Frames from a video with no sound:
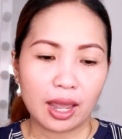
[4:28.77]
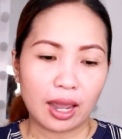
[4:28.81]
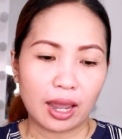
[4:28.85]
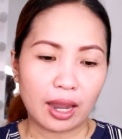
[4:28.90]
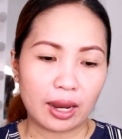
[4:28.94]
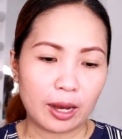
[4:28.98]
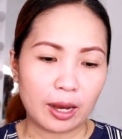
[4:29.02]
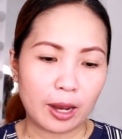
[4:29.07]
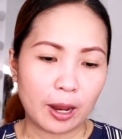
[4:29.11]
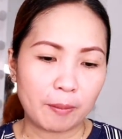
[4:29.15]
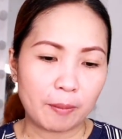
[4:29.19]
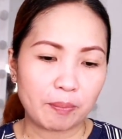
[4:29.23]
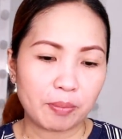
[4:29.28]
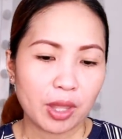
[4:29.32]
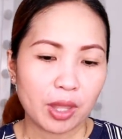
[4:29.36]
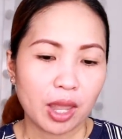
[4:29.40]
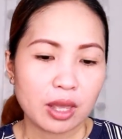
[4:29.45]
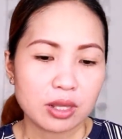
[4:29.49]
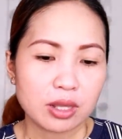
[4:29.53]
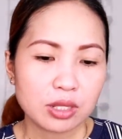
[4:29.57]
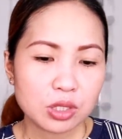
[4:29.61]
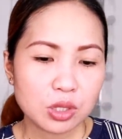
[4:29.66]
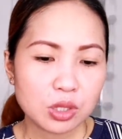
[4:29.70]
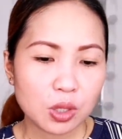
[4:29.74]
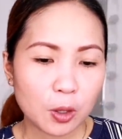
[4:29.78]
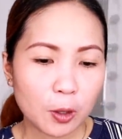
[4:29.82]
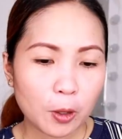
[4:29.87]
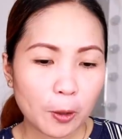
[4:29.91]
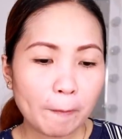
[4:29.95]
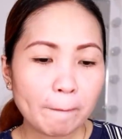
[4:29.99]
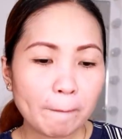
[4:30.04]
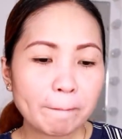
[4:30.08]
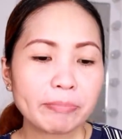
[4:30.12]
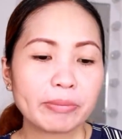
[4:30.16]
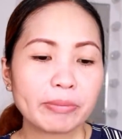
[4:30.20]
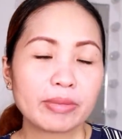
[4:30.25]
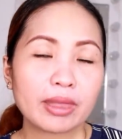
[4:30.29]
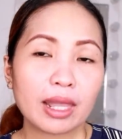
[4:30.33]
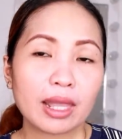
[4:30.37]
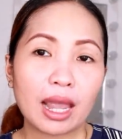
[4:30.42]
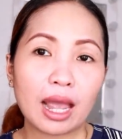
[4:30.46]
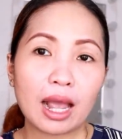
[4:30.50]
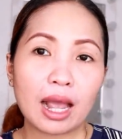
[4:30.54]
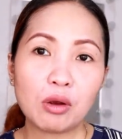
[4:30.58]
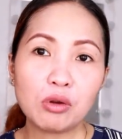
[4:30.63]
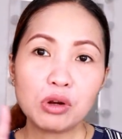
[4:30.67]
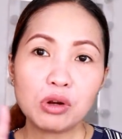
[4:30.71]
Ayan. So,
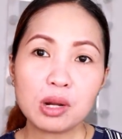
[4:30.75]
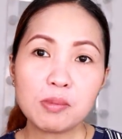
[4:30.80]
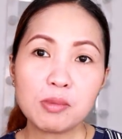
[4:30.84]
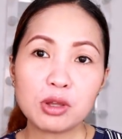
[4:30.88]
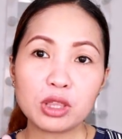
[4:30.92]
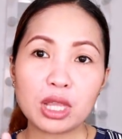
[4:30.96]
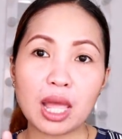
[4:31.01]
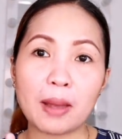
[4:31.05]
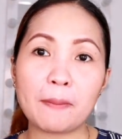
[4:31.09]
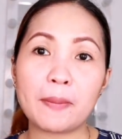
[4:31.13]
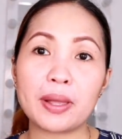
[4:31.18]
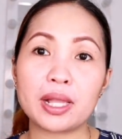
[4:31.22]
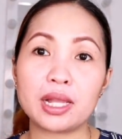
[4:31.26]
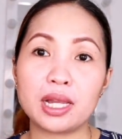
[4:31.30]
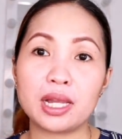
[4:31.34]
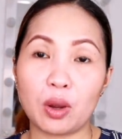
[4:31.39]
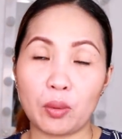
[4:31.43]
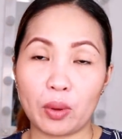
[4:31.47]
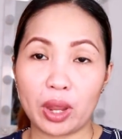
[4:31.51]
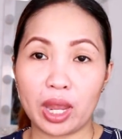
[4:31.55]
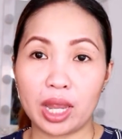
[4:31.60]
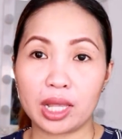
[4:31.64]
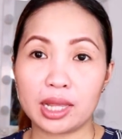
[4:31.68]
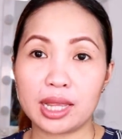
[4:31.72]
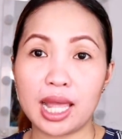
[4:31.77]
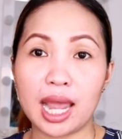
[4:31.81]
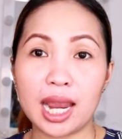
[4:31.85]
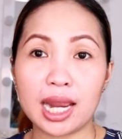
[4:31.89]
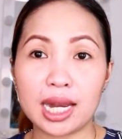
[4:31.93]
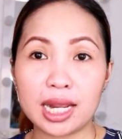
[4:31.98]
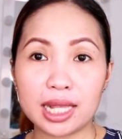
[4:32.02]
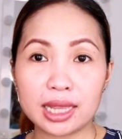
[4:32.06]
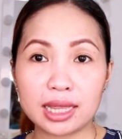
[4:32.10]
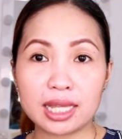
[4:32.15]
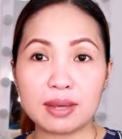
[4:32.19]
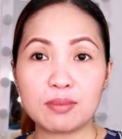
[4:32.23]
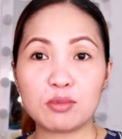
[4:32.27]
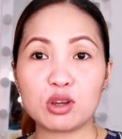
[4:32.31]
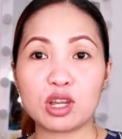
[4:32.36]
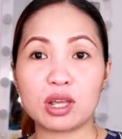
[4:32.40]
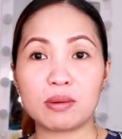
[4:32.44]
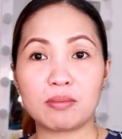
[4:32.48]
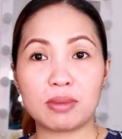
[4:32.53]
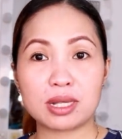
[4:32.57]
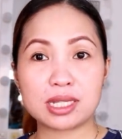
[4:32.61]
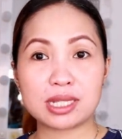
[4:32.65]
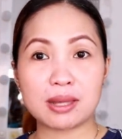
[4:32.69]
ang una mong dapat gawin, dahil hindi mo
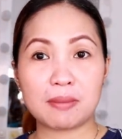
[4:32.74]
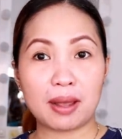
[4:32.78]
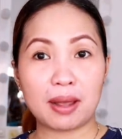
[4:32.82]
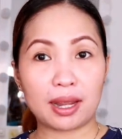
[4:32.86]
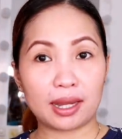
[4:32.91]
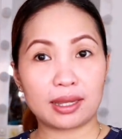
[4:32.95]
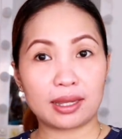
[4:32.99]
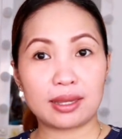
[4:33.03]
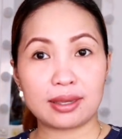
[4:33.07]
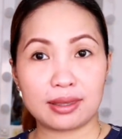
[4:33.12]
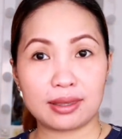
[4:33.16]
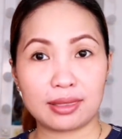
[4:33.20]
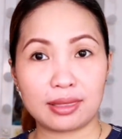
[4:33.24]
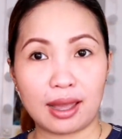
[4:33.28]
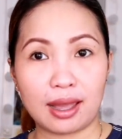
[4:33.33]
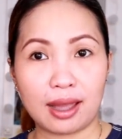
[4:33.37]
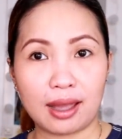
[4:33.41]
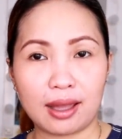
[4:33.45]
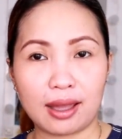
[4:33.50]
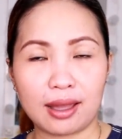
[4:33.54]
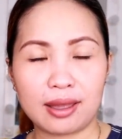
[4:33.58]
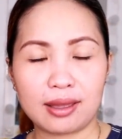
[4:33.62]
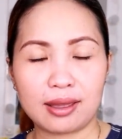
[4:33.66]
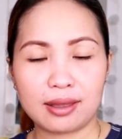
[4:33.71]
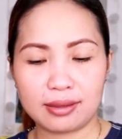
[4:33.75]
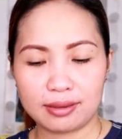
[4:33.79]
yan basta makikita,